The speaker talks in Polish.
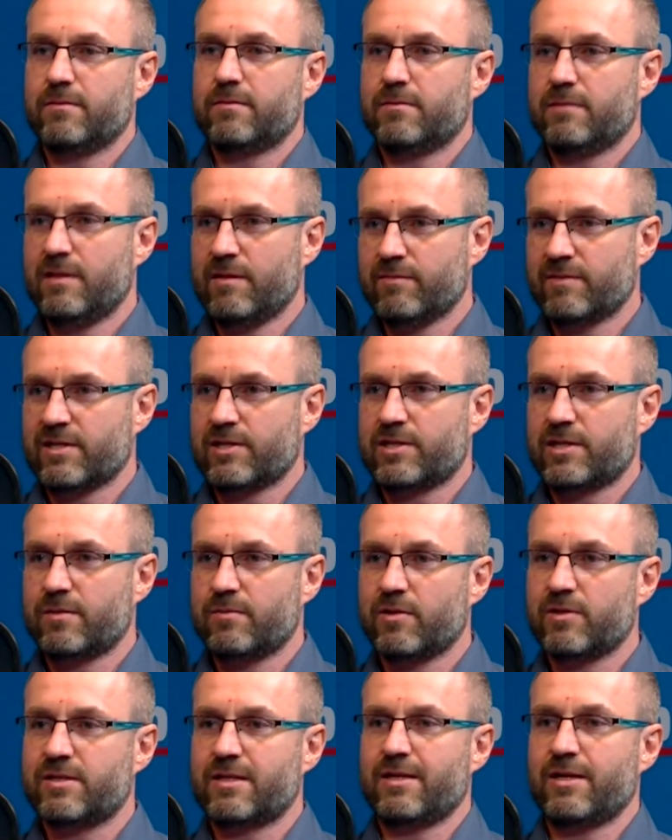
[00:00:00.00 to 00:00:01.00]
Nim
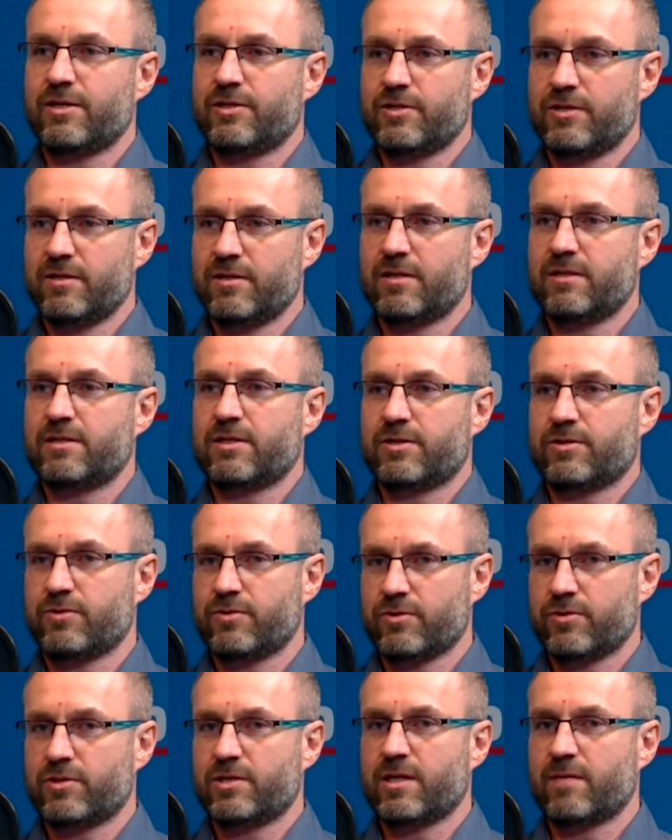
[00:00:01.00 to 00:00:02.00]
zaczniemy oceniać innych,
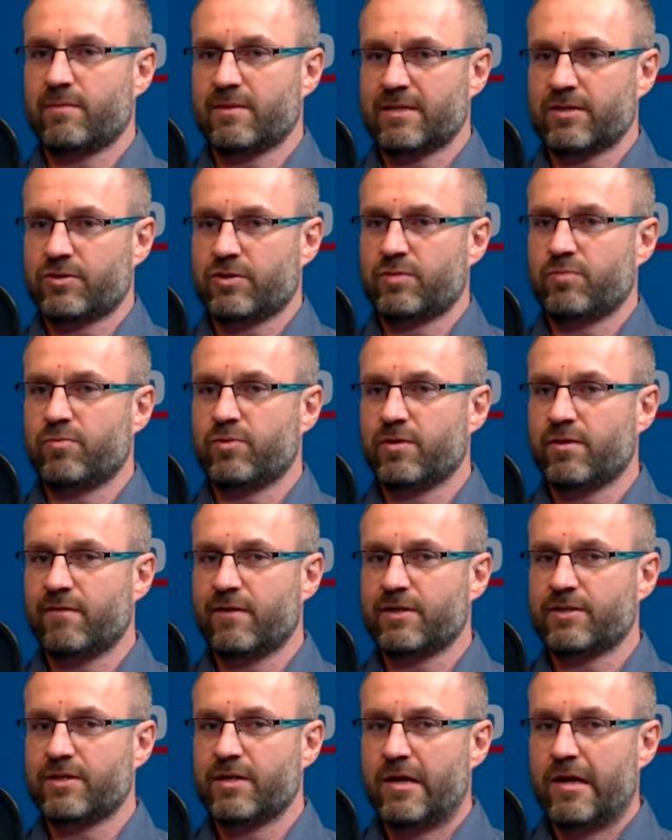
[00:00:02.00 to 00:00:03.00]
zacząć od siebie, zacząć
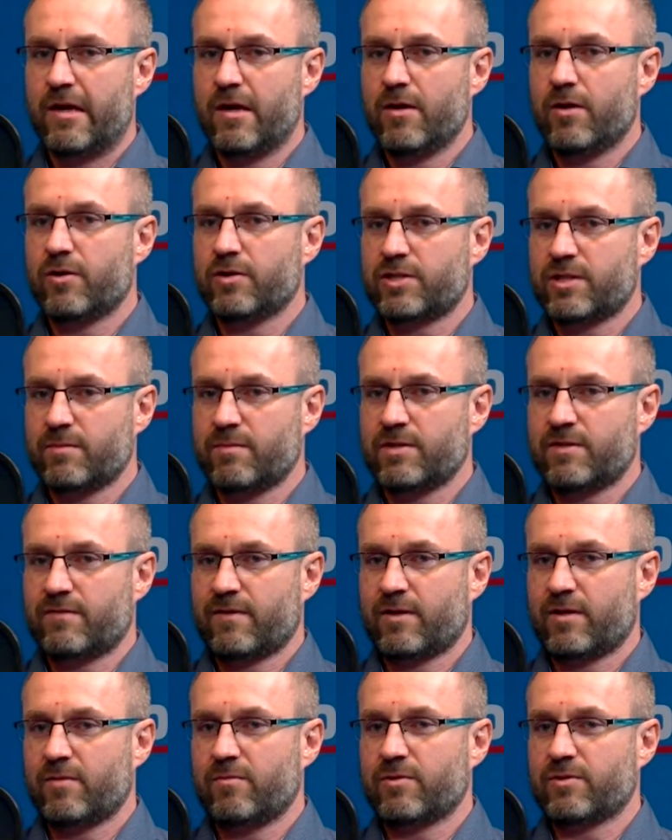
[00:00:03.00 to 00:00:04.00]
budować od siebie
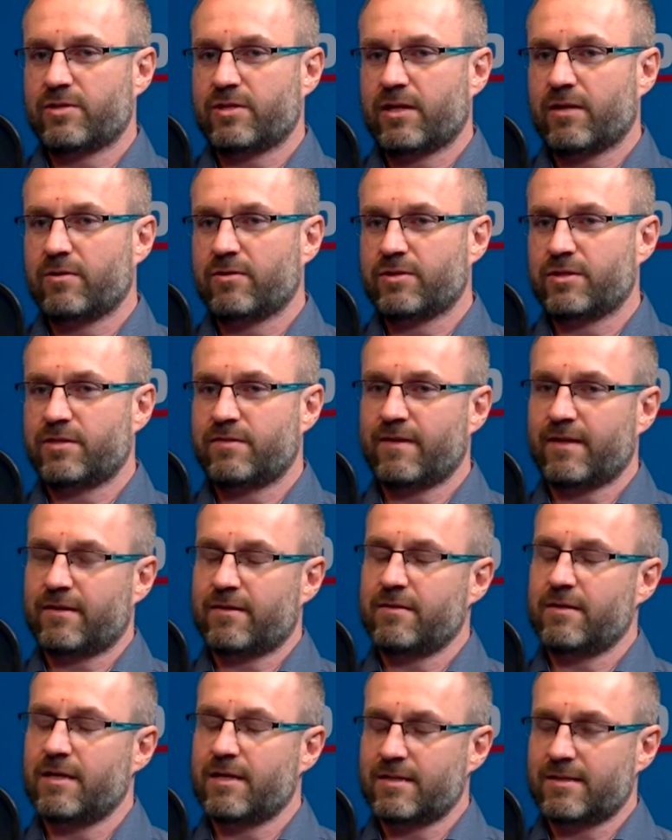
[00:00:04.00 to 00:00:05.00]
świadomość tego, że
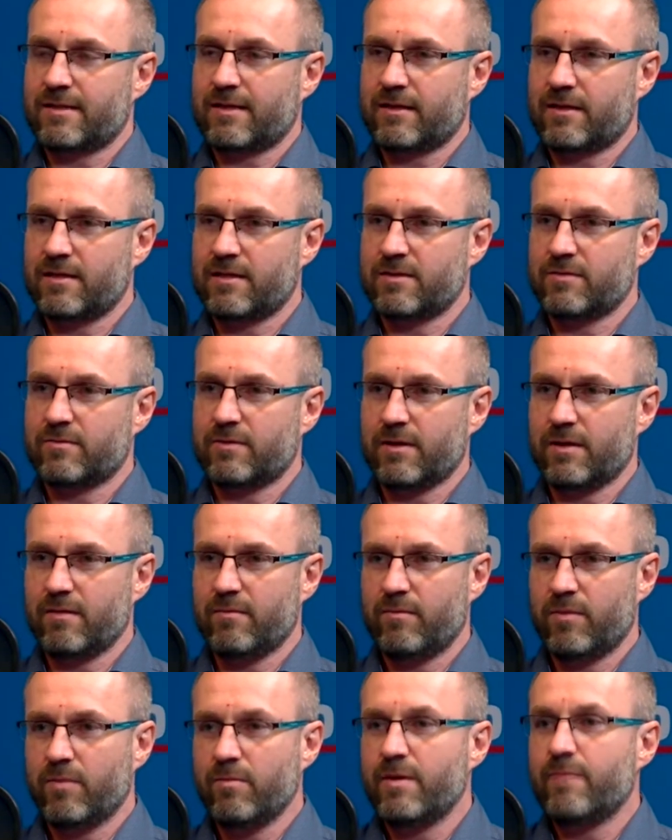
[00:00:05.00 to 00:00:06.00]
świat nie jest taki zły,
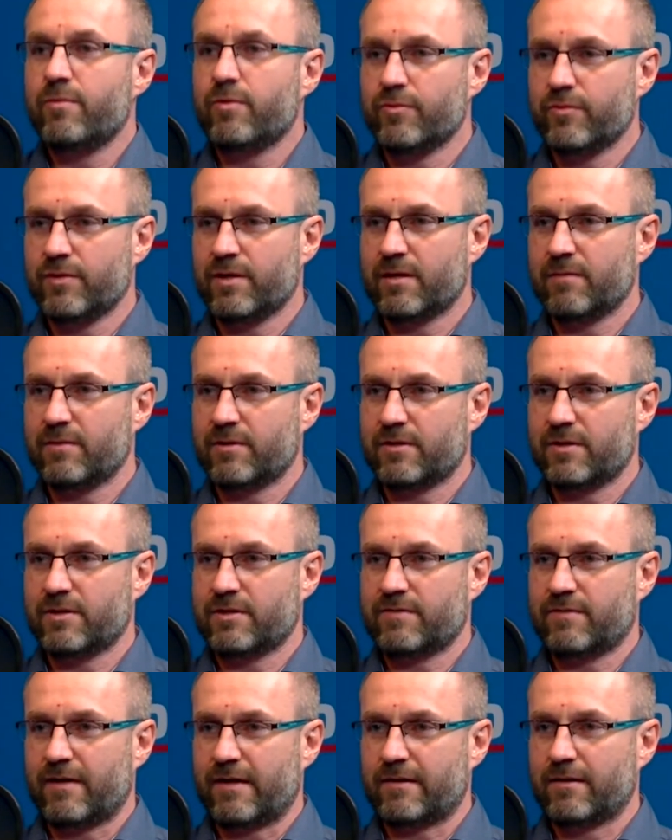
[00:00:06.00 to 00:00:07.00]
bo my budujemy ten
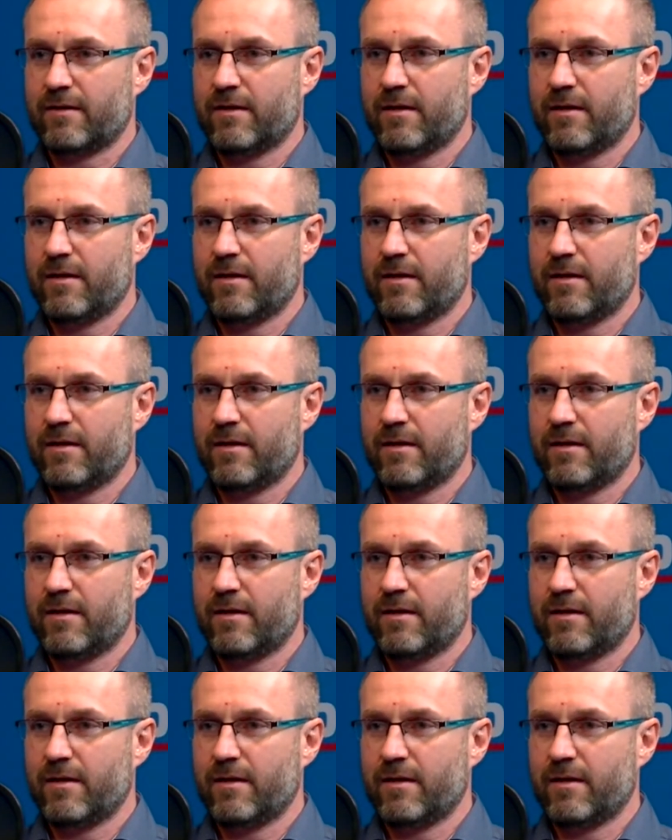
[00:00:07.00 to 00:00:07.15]
świat.